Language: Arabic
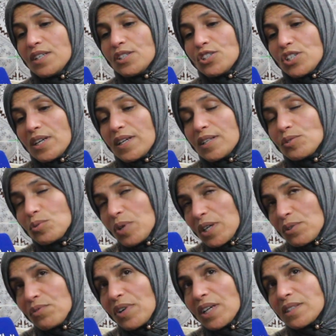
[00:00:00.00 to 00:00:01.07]
شاهدوها
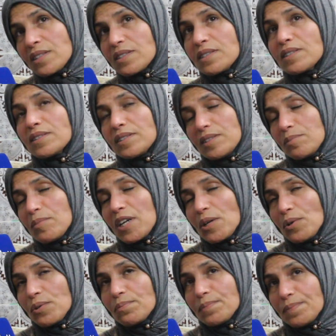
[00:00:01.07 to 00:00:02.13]
رفقة
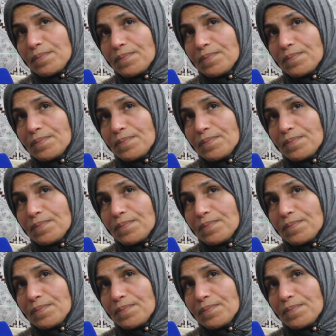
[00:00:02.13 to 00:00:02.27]
المرحوم